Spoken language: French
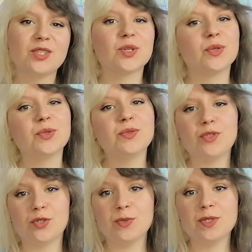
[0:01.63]
je te retrouve
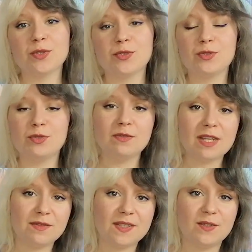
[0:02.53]
aujourd'hui dans une
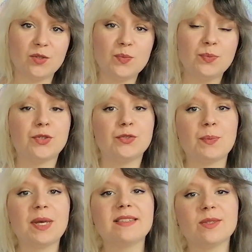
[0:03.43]
nouvelle vidéo pour te
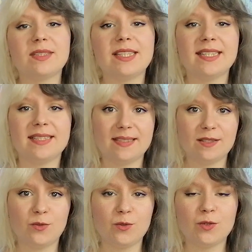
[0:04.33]
présenter des
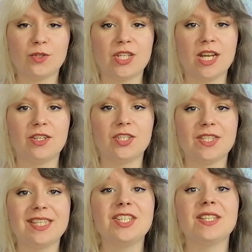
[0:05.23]
tissus que j'ai
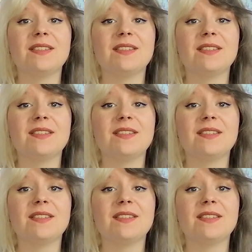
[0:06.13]
achetés chez